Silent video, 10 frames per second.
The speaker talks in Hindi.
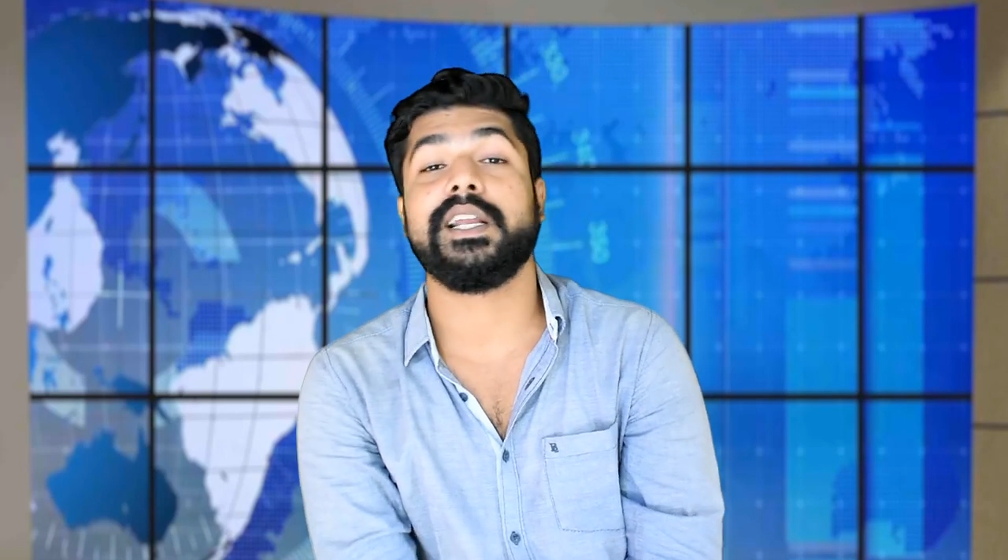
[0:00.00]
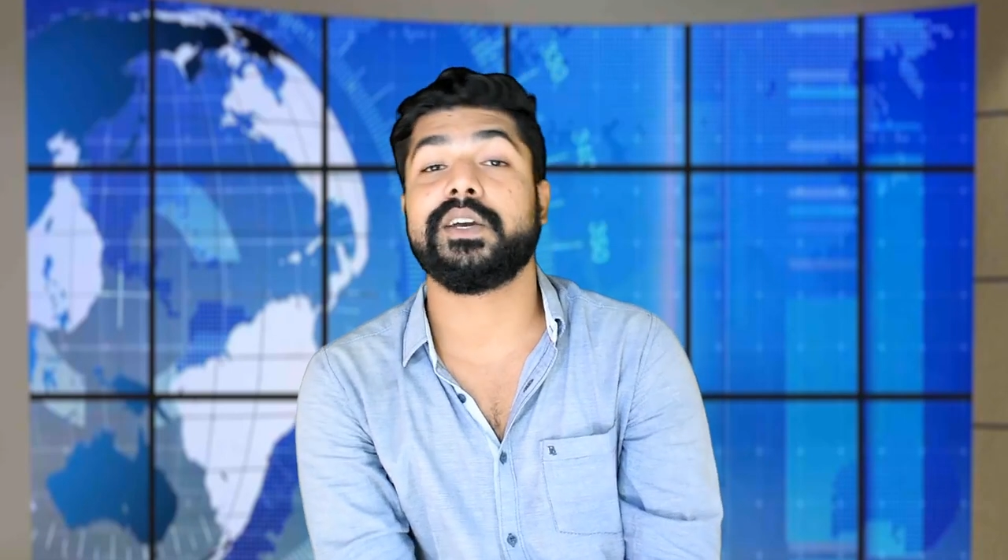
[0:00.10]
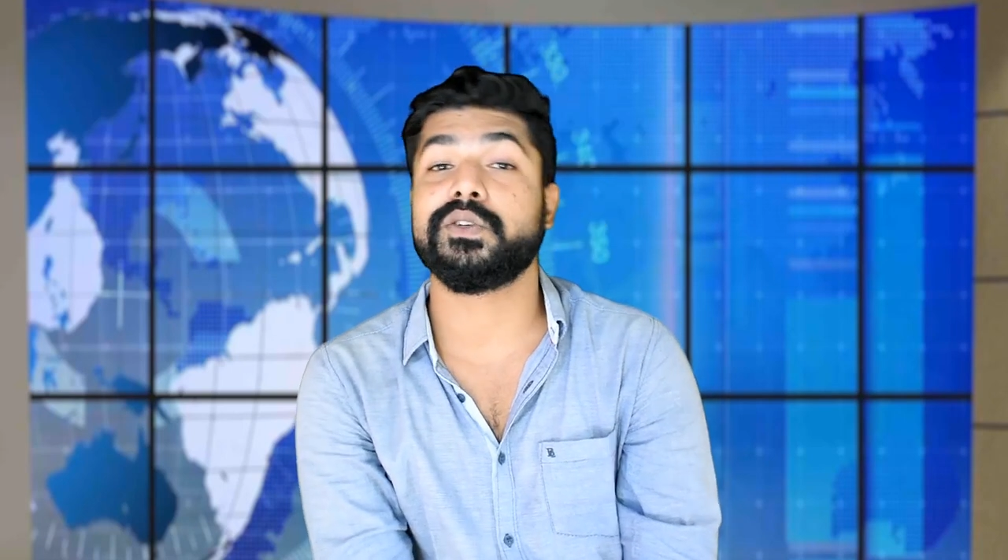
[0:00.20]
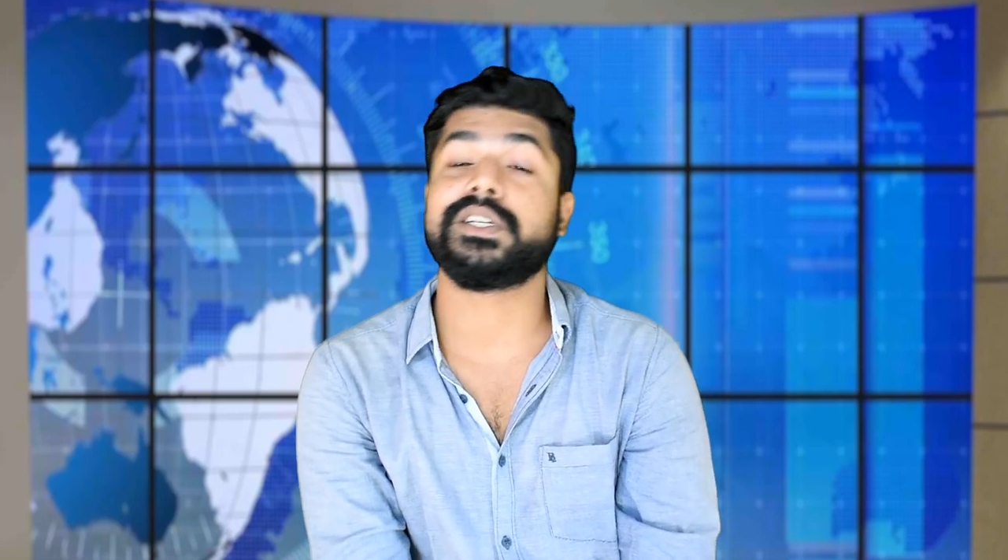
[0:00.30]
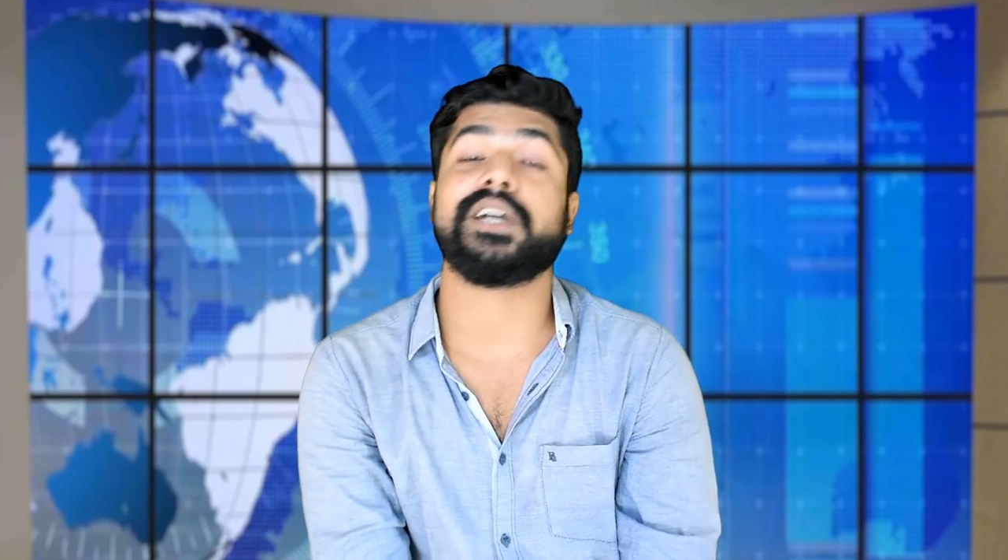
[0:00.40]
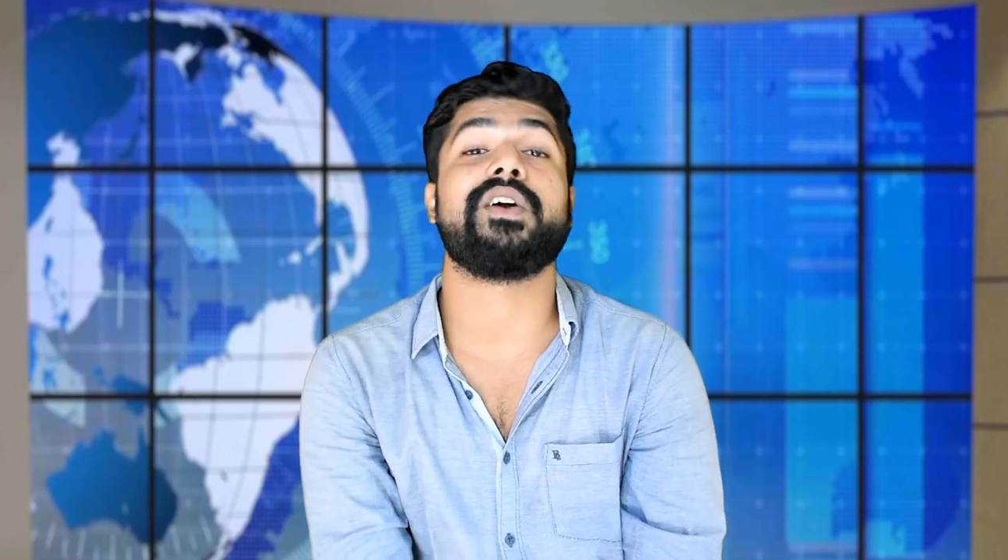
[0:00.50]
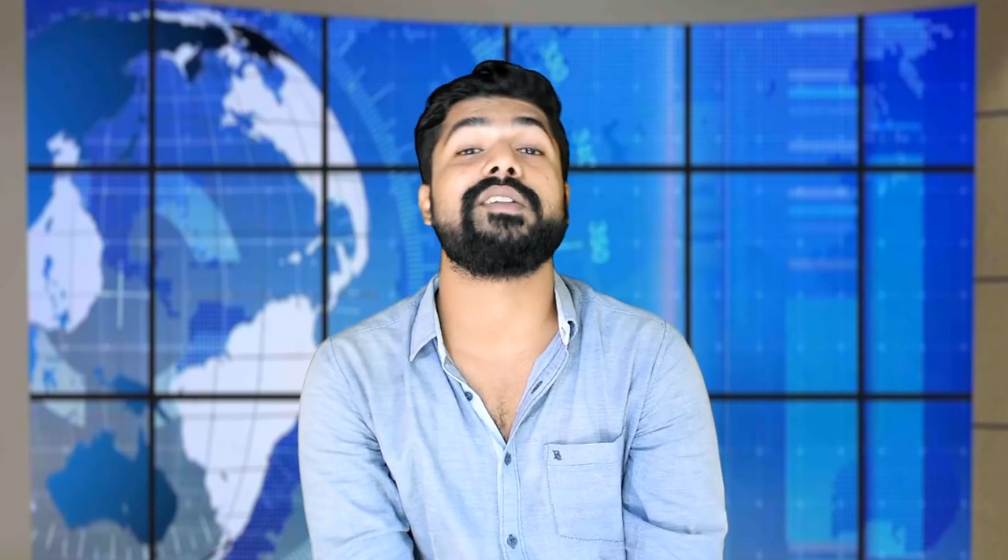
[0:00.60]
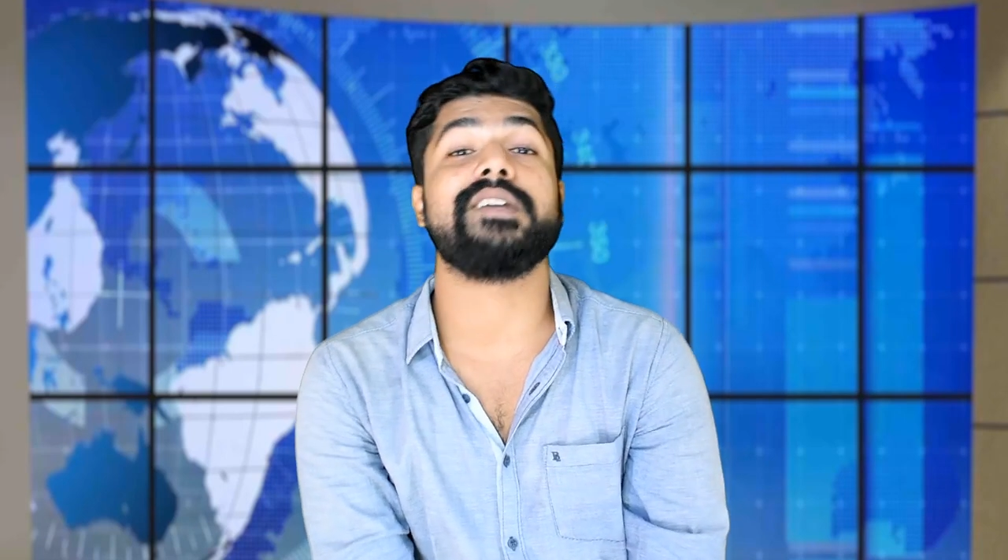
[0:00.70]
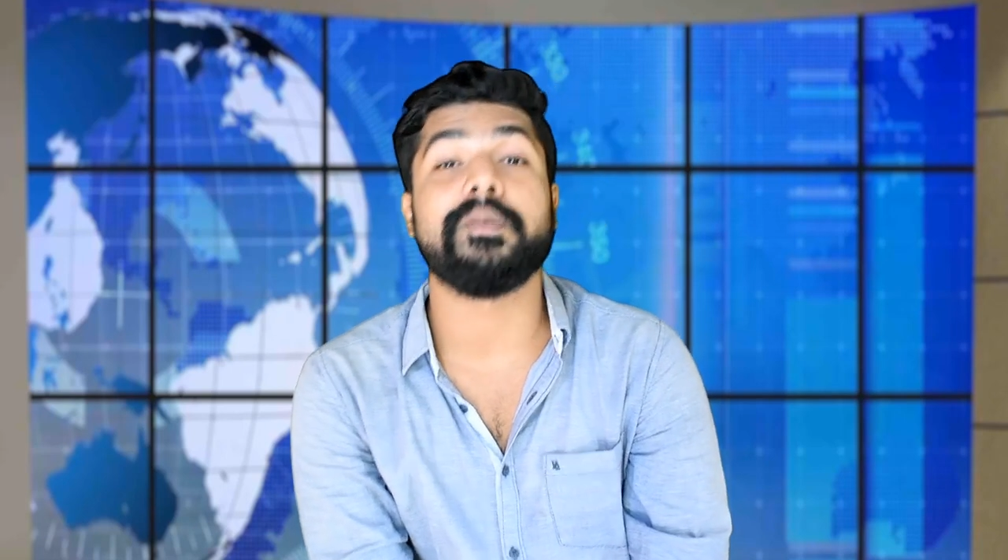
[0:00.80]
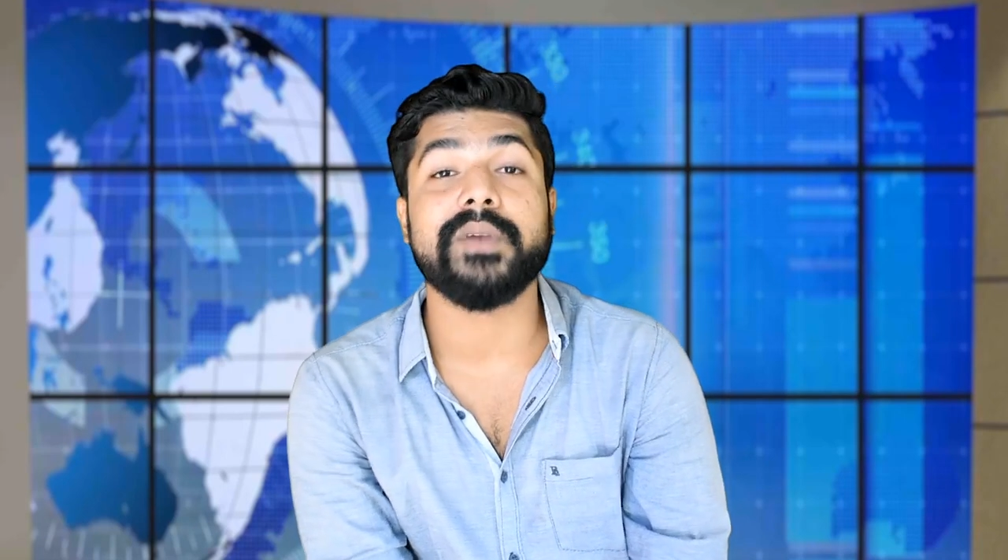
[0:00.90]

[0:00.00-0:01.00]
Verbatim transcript: के लिए कुछ टेक्नोलॉजी